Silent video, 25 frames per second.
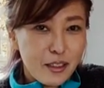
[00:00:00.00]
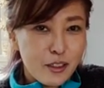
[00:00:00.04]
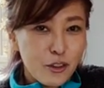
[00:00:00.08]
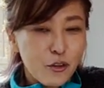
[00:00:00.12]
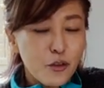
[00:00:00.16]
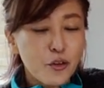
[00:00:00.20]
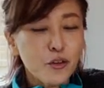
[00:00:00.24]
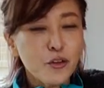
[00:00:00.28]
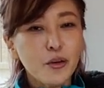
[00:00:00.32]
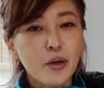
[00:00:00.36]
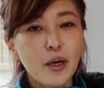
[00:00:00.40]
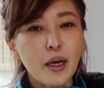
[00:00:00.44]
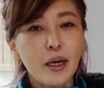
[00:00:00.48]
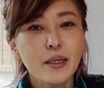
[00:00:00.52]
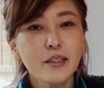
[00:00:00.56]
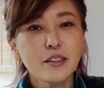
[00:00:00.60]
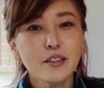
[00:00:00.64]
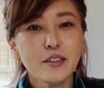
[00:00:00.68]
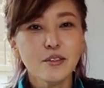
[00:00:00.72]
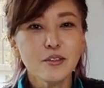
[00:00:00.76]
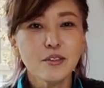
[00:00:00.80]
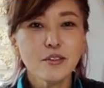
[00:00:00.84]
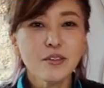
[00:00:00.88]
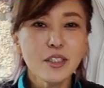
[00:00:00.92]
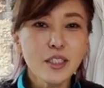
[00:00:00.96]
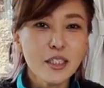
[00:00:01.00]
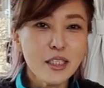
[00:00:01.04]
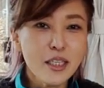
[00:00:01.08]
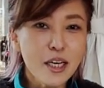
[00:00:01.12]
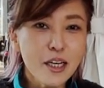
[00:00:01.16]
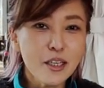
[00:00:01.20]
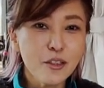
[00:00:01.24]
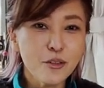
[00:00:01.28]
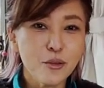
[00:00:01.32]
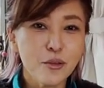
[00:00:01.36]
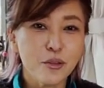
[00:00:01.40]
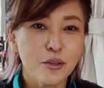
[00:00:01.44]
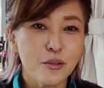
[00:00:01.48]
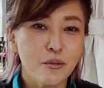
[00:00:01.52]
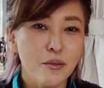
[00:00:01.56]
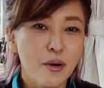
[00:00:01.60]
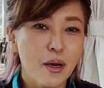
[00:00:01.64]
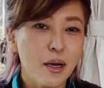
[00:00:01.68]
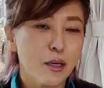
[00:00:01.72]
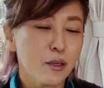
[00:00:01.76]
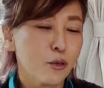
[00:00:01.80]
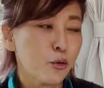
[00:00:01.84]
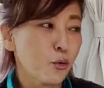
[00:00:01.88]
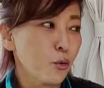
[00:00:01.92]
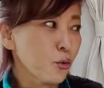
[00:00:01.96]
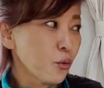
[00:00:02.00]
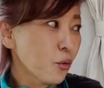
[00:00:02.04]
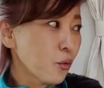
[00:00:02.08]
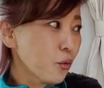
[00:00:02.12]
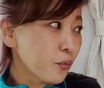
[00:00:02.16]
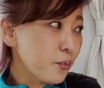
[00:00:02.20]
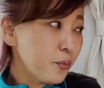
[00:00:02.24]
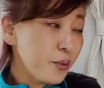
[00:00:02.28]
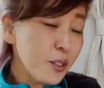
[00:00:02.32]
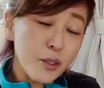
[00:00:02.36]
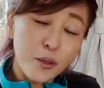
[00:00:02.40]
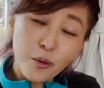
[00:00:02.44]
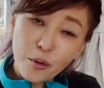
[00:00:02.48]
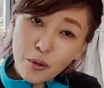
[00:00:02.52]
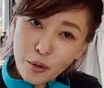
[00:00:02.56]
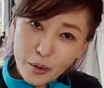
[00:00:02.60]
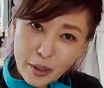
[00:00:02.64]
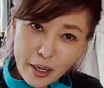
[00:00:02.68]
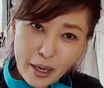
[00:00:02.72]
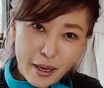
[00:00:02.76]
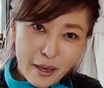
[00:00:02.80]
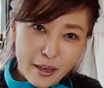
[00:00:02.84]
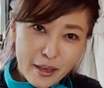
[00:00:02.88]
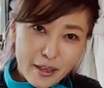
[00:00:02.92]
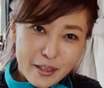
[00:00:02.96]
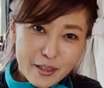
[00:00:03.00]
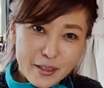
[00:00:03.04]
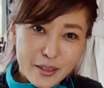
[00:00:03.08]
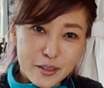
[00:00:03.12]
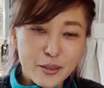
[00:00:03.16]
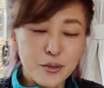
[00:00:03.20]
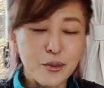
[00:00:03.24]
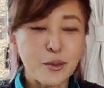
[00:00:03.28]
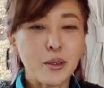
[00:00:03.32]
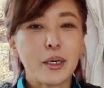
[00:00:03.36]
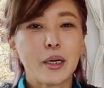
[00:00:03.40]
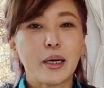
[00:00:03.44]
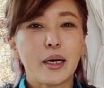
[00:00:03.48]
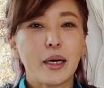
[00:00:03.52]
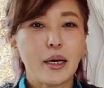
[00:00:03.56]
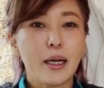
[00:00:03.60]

このアンソニーライトにはこのフィオーレ、それか